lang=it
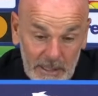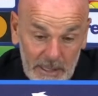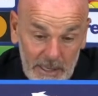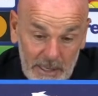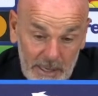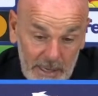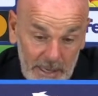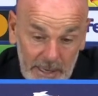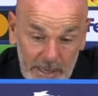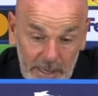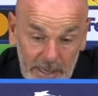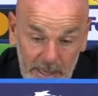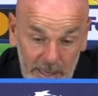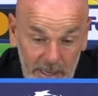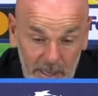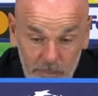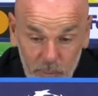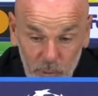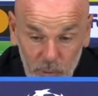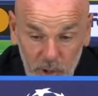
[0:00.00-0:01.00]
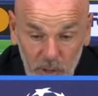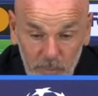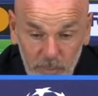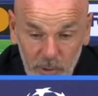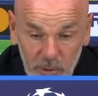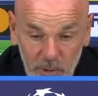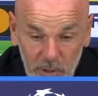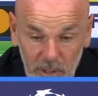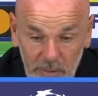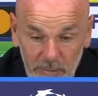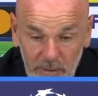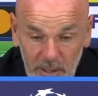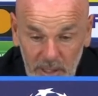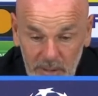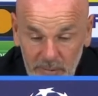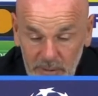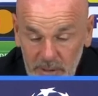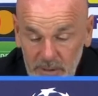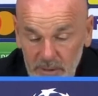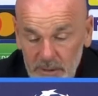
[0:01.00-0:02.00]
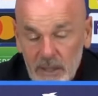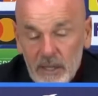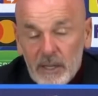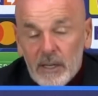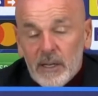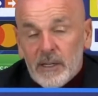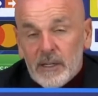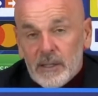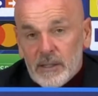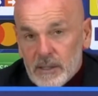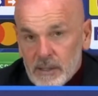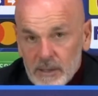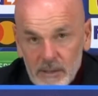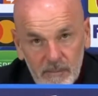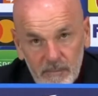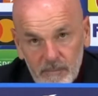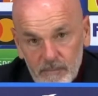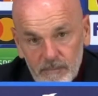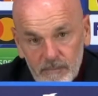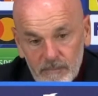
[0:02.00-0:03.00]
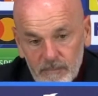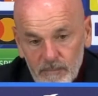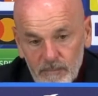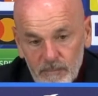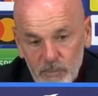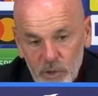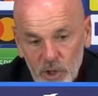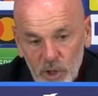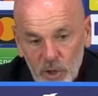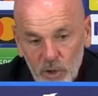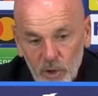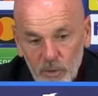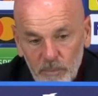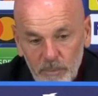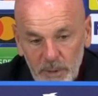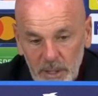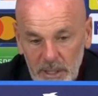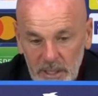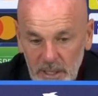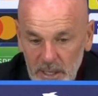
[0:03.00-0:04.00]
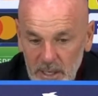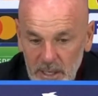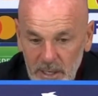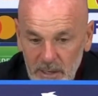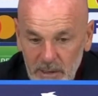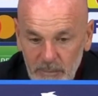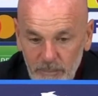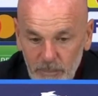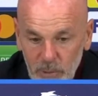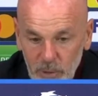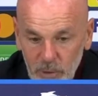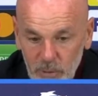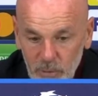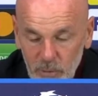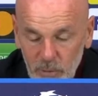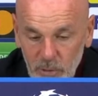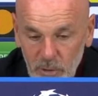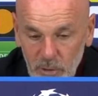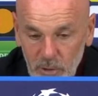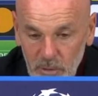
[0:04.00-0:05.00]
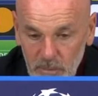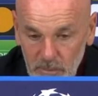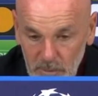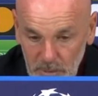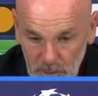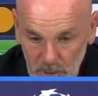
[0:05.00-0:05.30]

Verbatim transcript: e purtroppo non averla vinta ci complica un po' tutto,